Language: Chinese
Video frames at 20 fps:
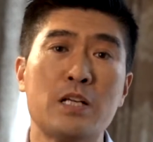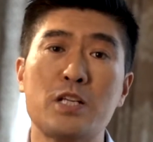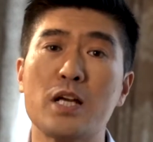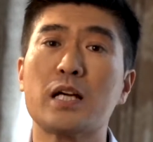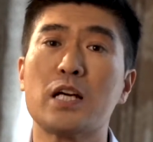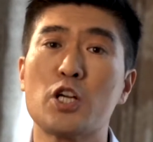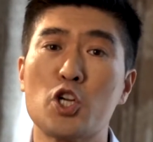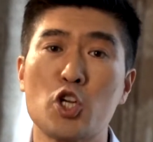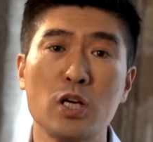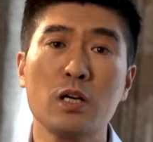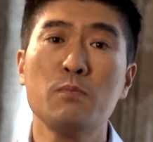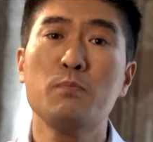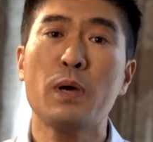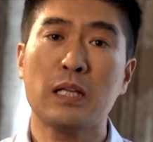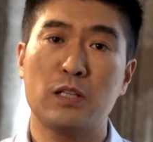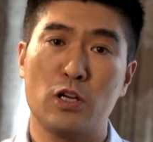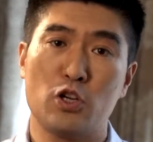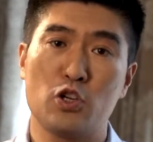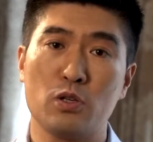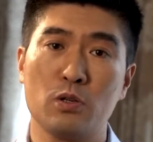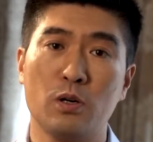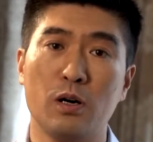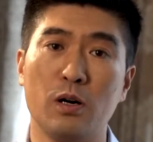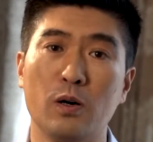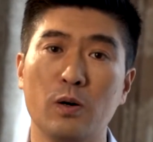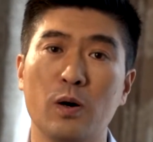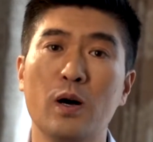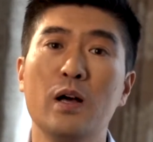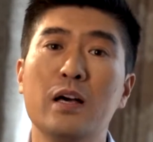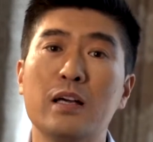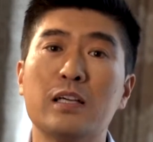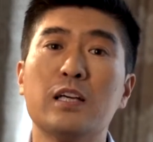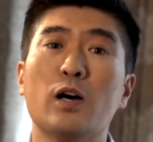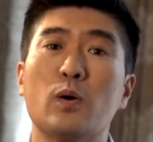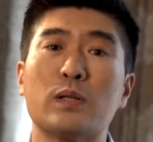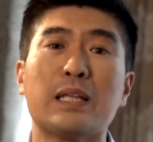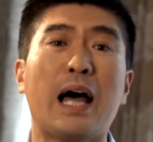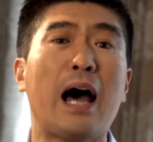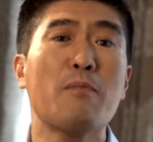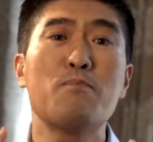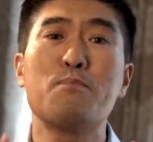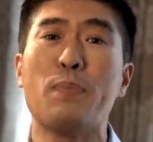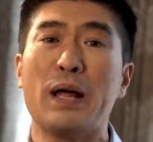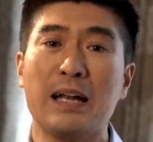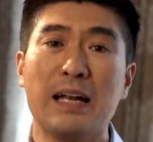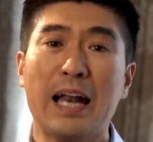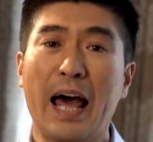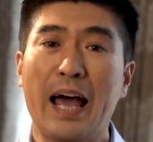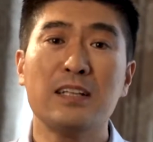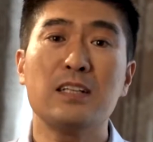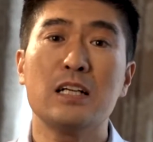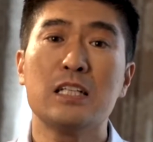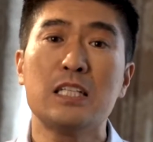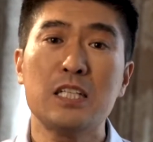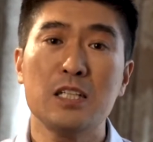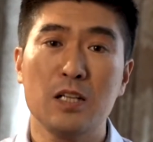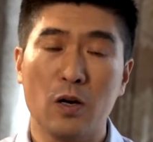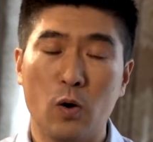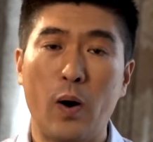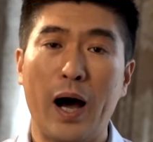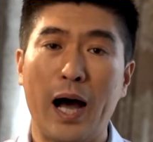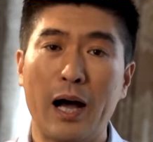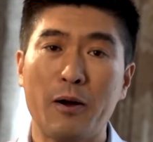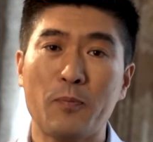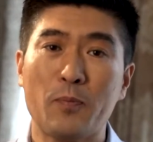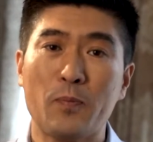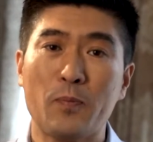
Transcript: 这个生命的时候，有他本来的计划。